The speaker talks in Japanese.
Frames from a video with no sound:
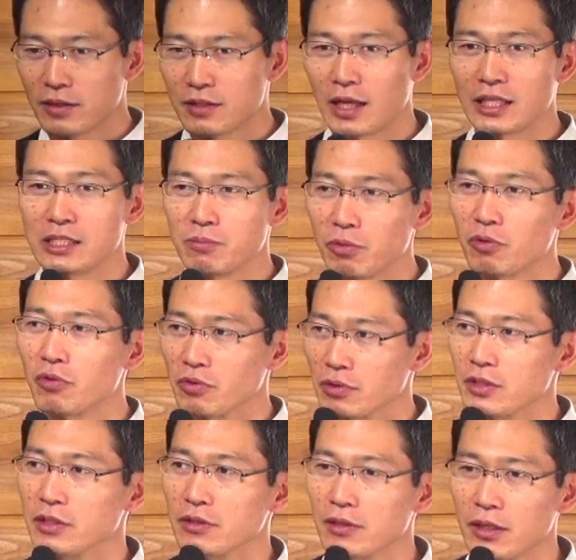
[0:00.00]
立ち戻るっ
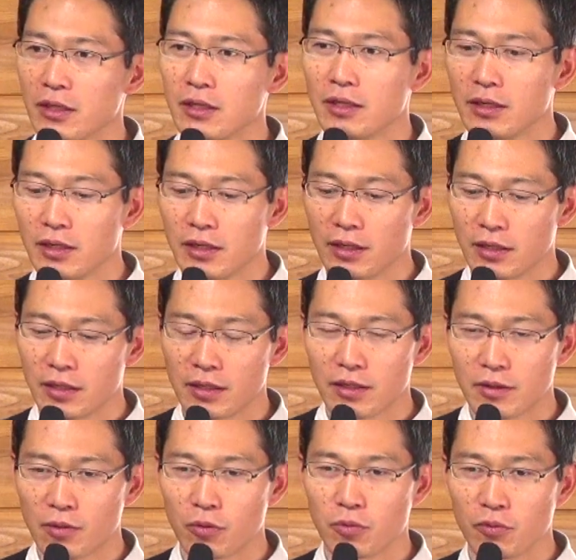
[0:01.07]
ていうね
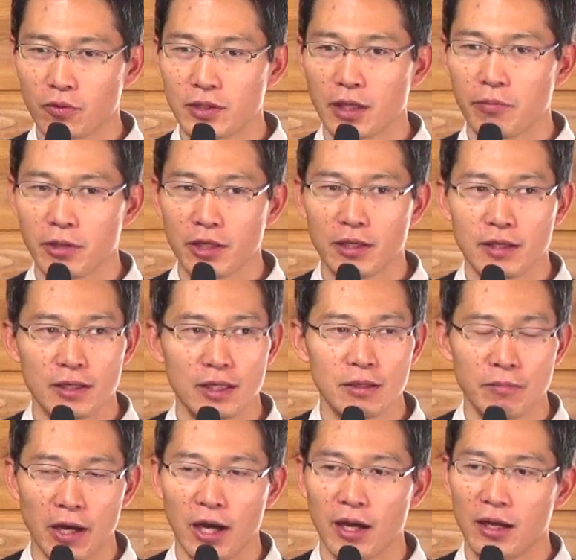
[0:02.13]
ことのために
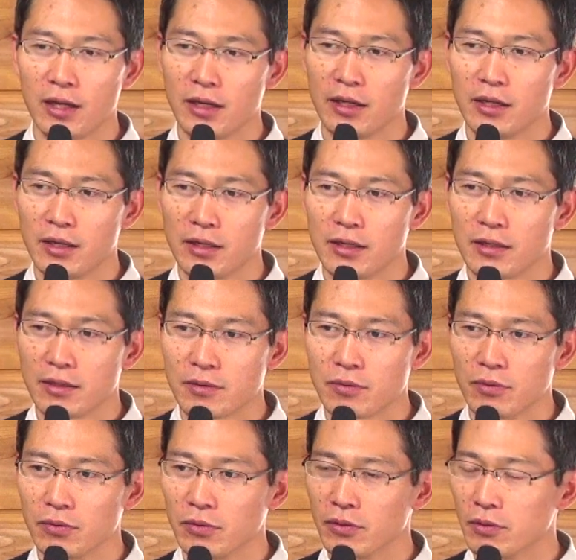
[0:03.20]
今
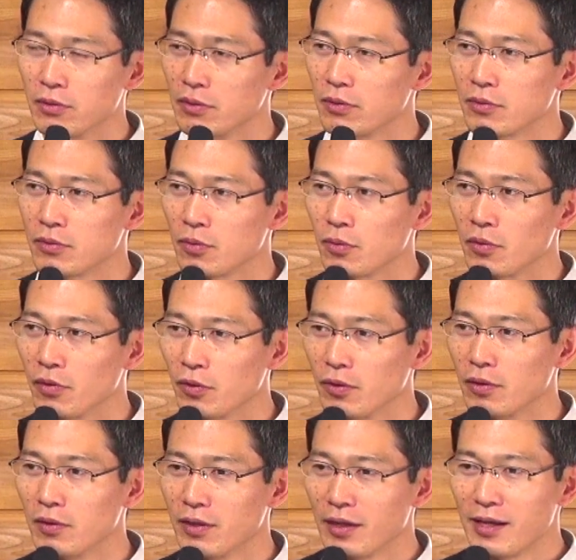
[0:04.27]
このとこ
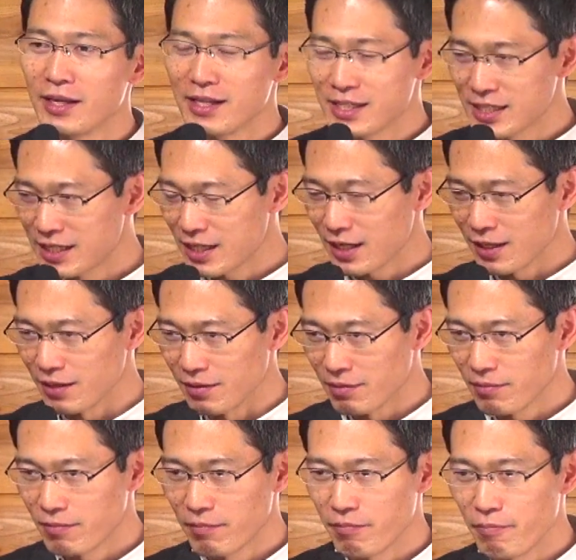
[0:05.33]
ろしっかり
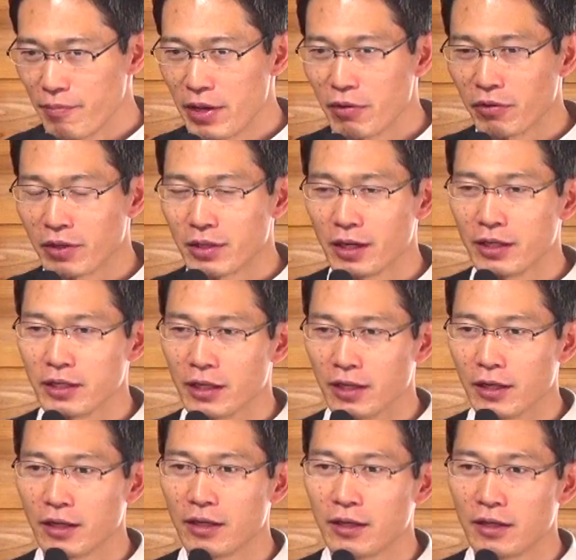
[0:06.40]
目を開いて
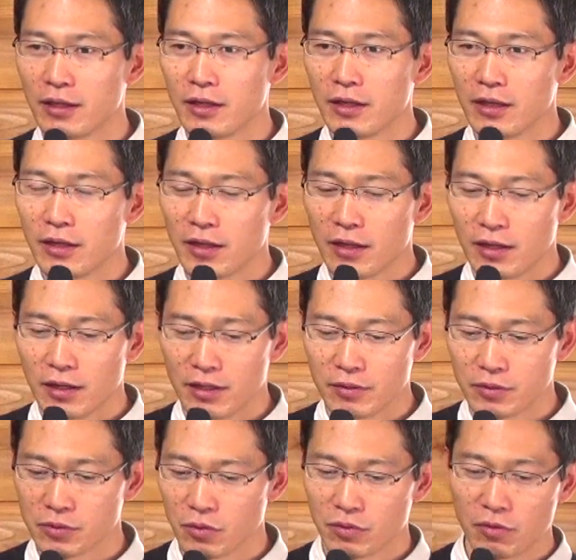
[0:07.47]
ねあ
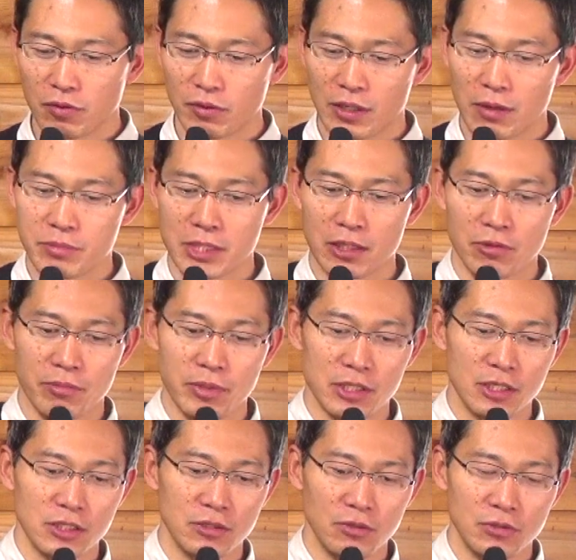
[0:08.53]
のその神様の
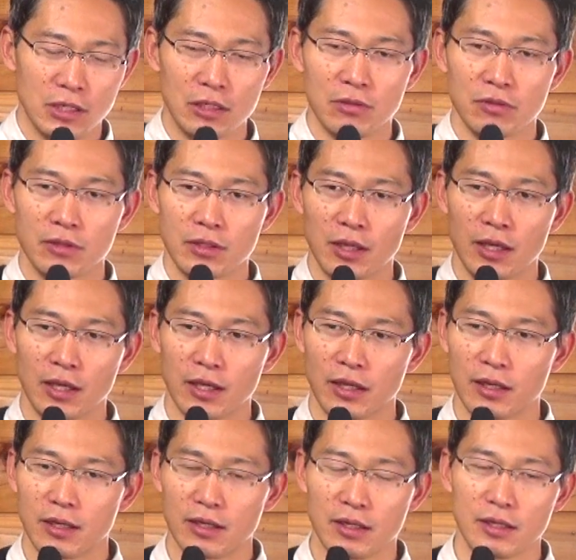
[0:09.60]
メッセージを受け取って
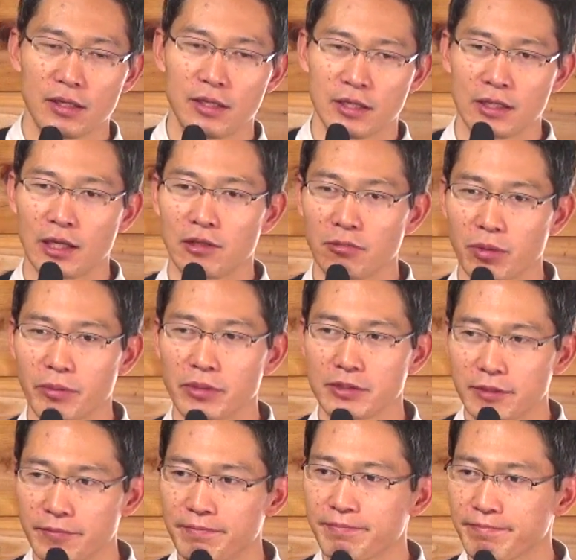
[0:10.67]
いきたいと思います
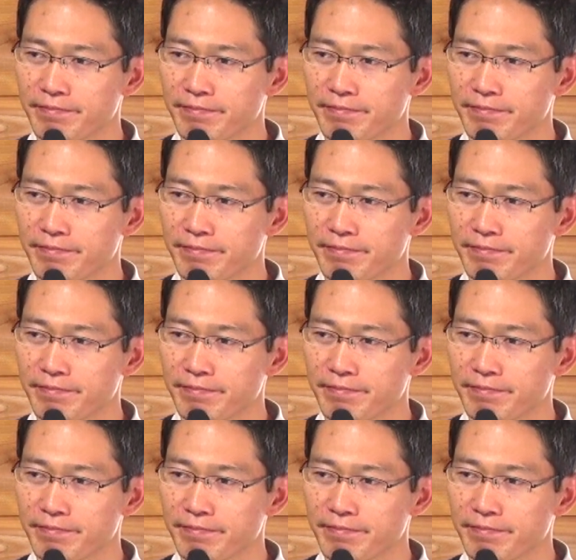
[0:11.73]
ね